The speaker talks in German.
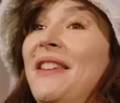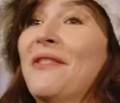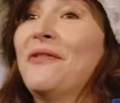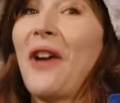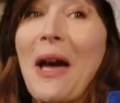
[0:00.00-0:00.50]

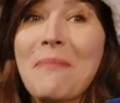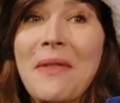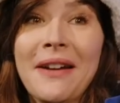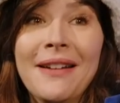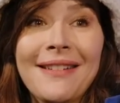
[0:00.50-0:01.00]
eine
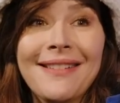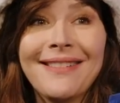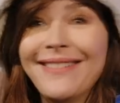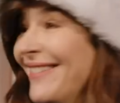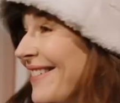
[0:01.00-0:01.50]
Fremde.
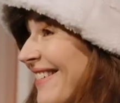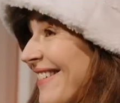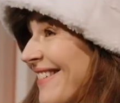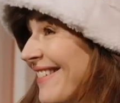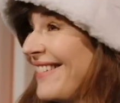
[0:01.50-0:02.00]

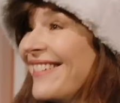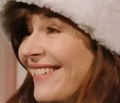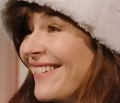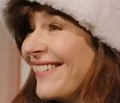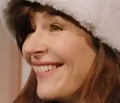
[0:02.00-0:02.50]
Publikum
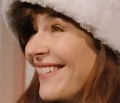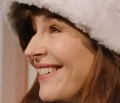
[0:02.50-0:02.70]
lacht.